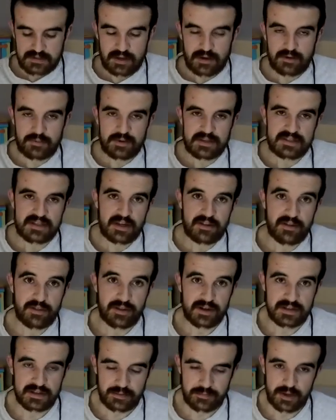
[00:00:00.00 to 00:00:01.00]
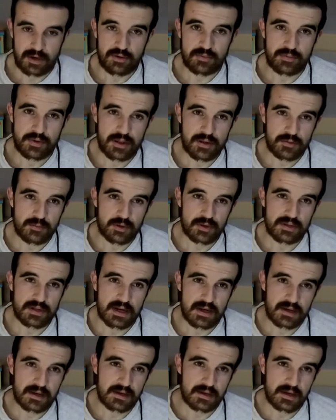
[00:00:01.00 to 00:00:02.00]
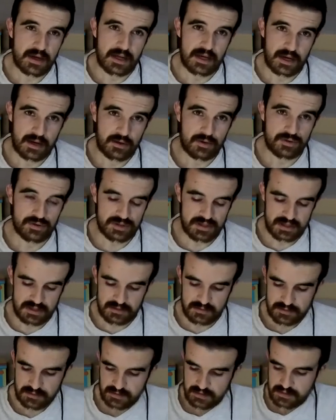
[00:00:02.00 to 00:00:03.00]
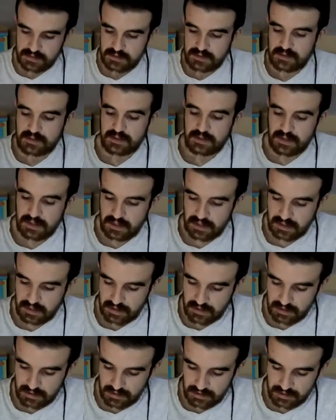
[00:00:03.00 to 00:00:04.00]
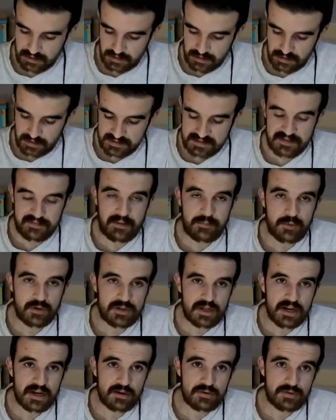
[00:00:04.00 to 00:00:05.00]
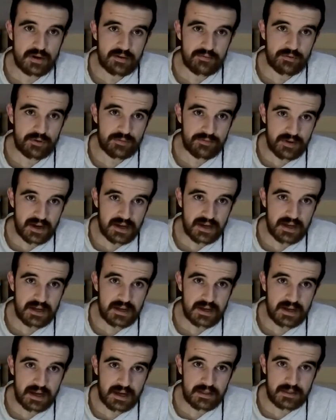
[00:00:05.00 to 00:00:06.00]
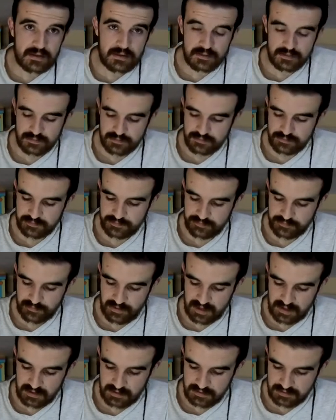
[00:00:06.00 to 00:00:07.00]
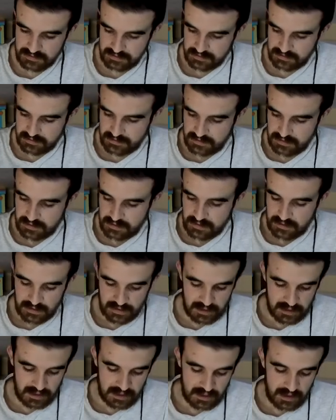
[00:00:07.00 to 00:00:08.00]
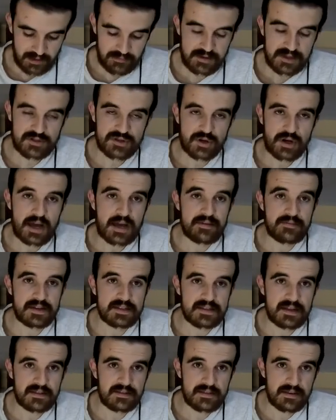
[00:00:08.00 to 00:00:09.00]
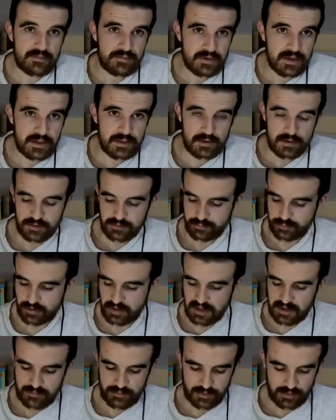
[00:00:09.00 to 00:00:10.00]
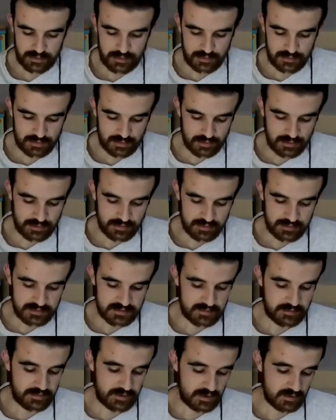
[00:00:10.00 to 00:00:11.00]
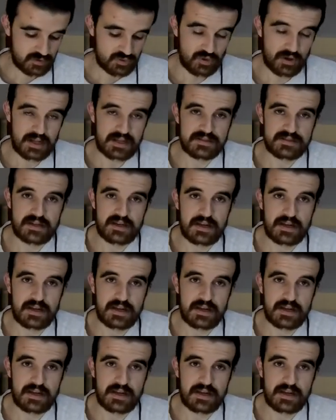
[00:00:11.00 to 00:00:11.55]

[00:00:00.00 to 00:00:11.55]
Tengo pensado hacer también un vídeo montaje en el coche. Eh, se va a montar en una Volkswagen Caddy, ¿vale? Eh, he visto que hay bastantes vídeos por ahí por YouTube, pero suelen